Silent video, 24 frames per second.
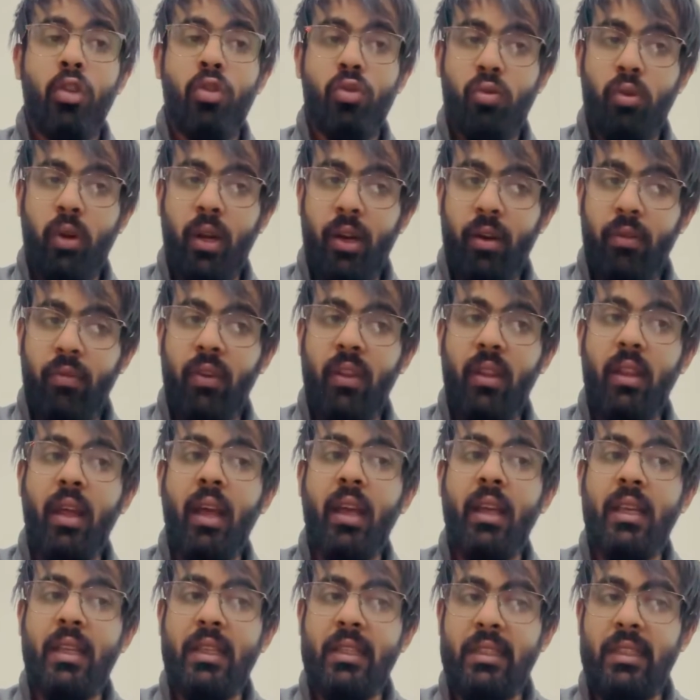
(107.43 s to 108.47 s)
स्टूडेंट वीज़ा
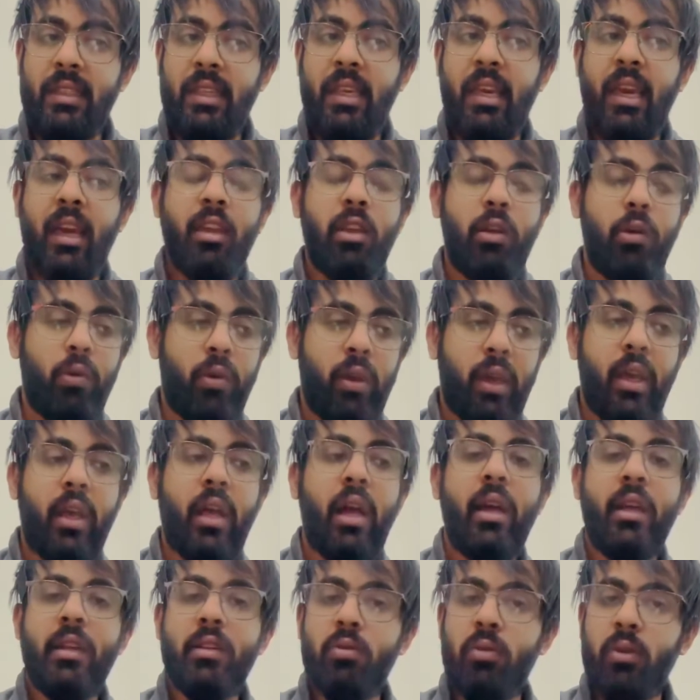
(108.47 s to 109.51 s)
ईजी है यूके
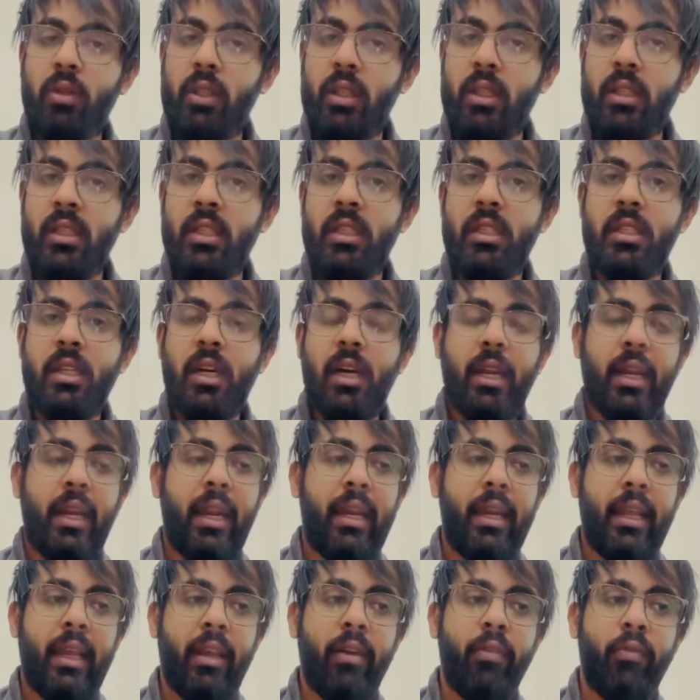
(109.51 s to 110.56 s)
का इस वक्त ईजी जा रहा है
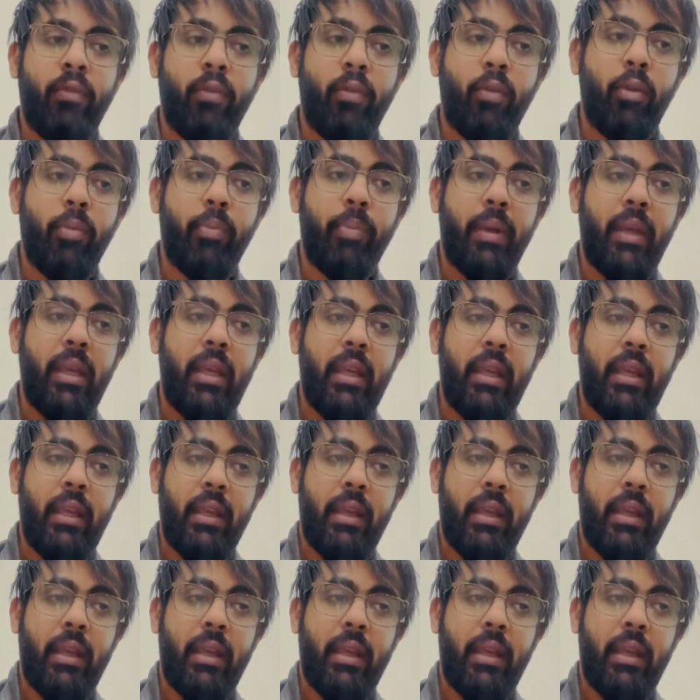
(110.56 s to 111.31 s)
लेकिन वो भी